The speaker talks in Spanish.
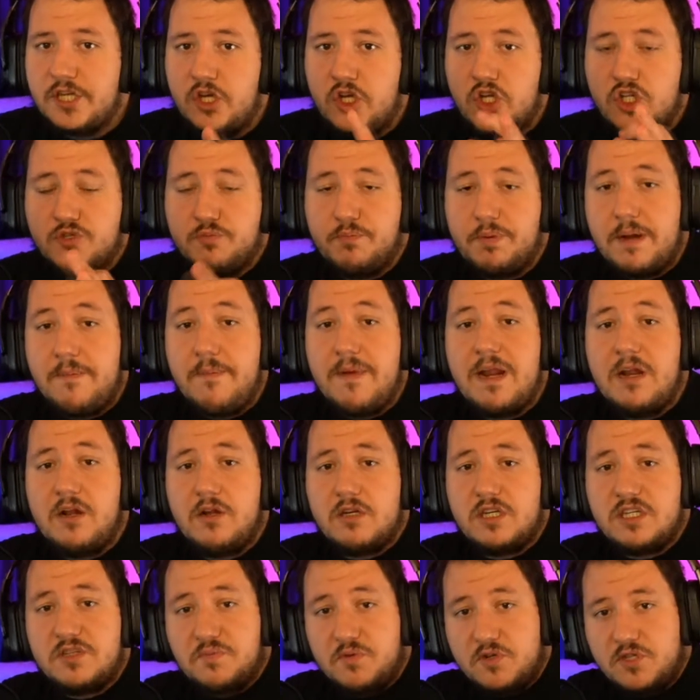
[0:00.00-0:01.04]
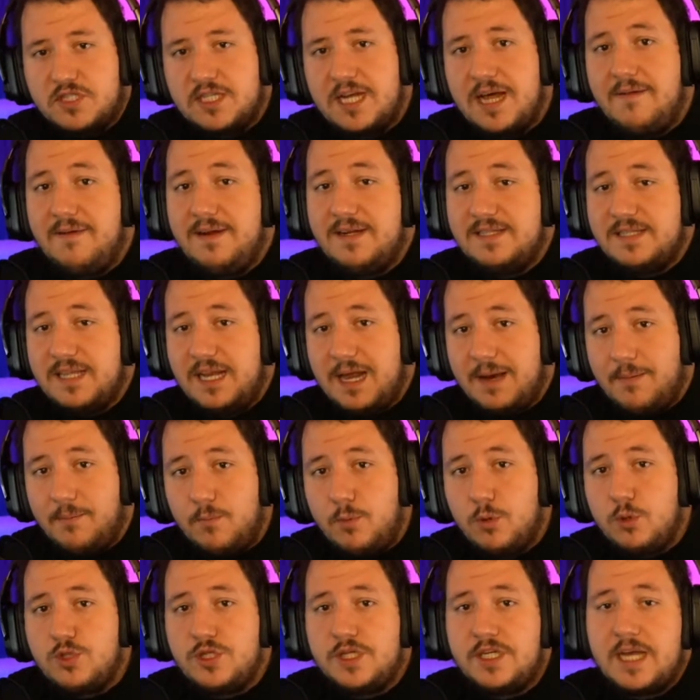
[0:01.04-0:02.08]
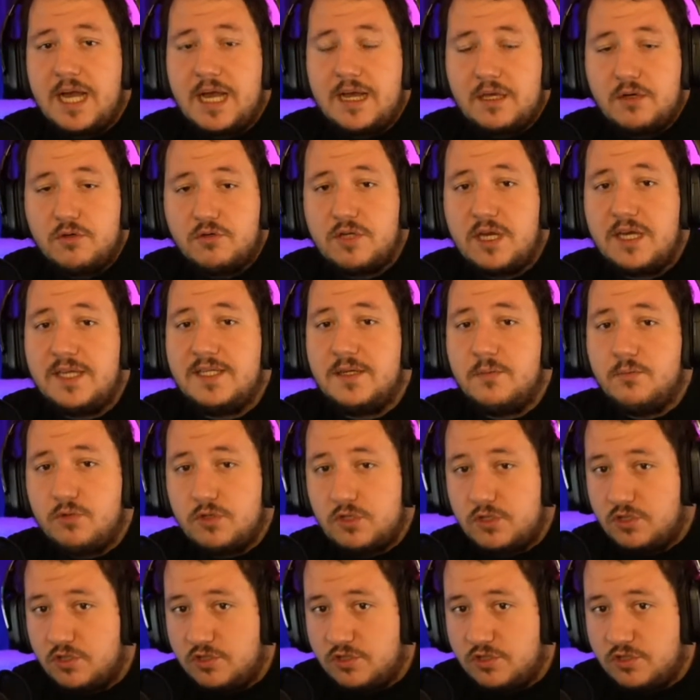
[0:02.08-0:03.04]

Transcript: los primeros responsables de la música que usáis en vuestro